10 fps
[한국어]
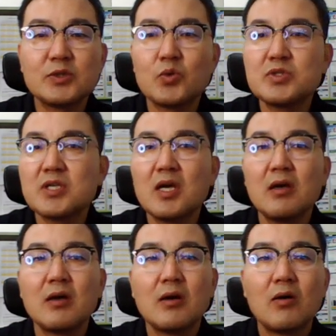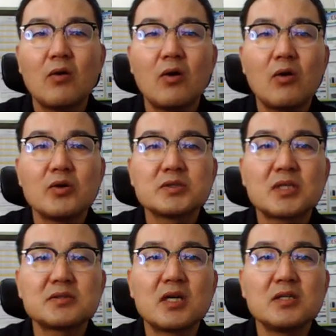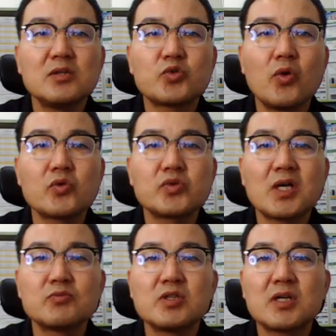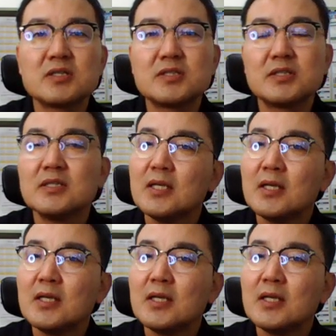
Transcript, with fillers: 그리고 이제 어, 상당히 조형 소나무들까지.